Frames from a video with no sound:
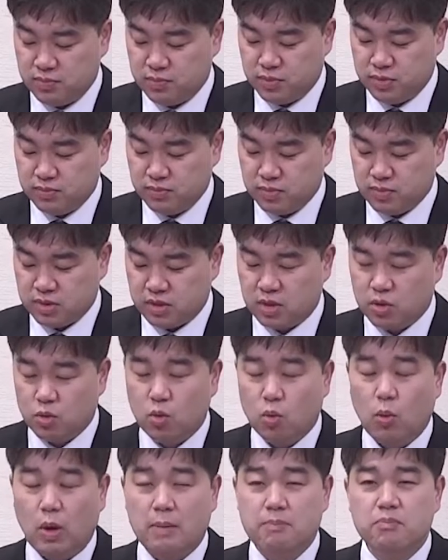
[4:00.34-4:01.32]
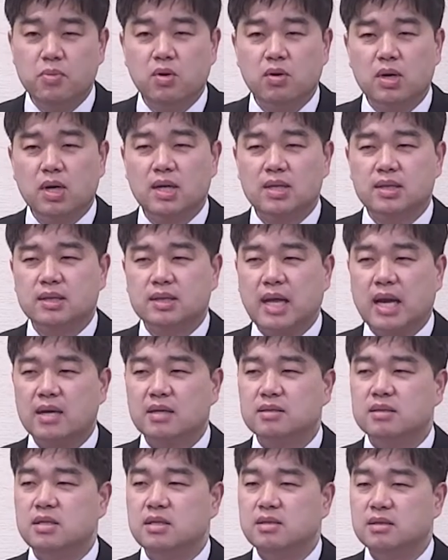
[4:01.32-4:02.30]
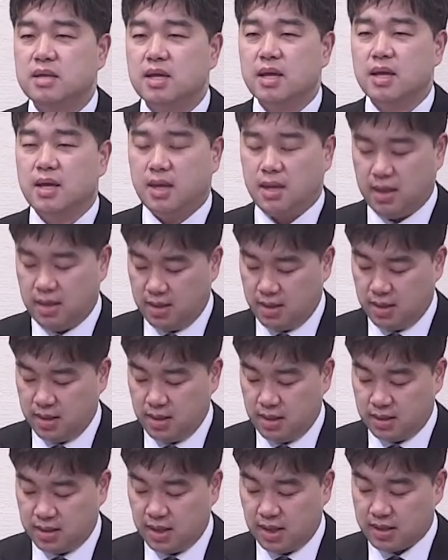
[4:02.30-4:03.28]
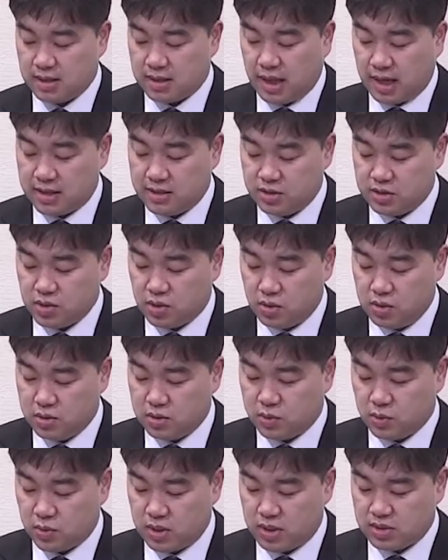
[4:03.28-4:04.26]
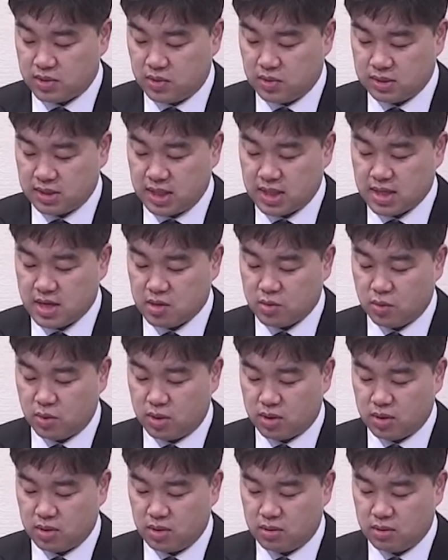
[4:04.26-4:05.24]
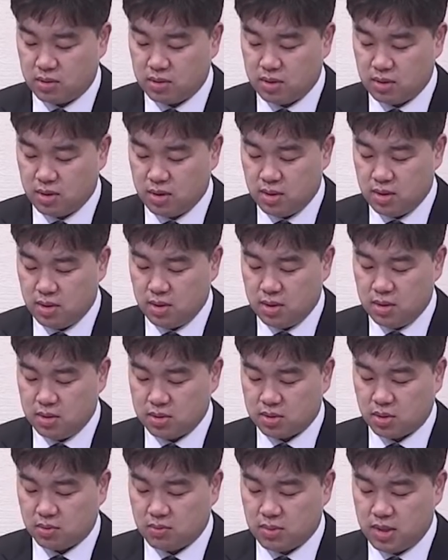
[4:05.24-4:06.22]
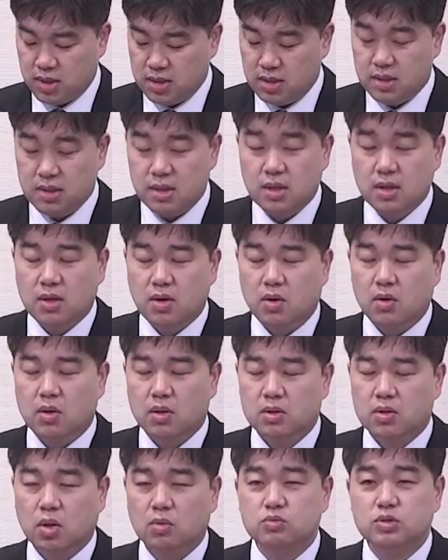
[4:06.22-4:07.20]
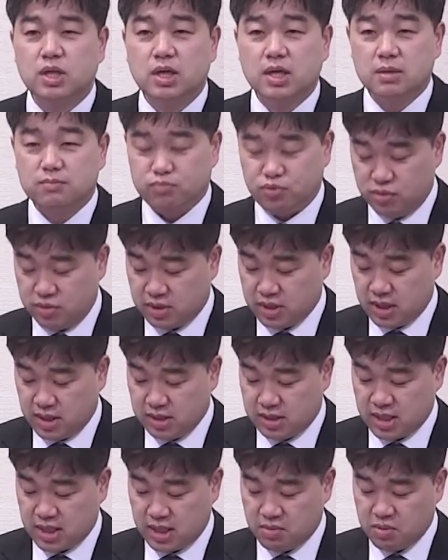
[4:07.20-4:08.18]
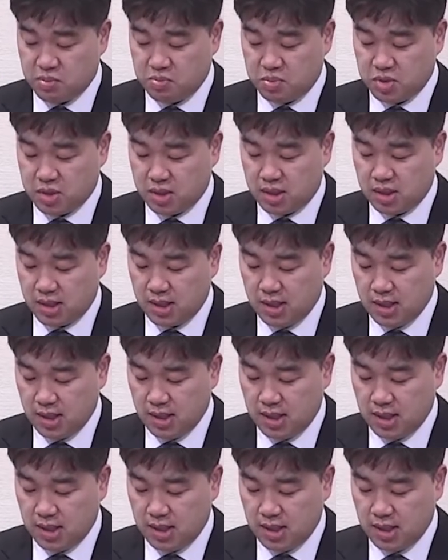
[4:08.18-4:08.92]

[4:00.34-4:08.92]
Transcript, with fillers: 슬픔 그리고 완벽한 다른 이들에 대한 단절 속에서 살아가고 있던 정말 너무나 불쌍한 사람입니다.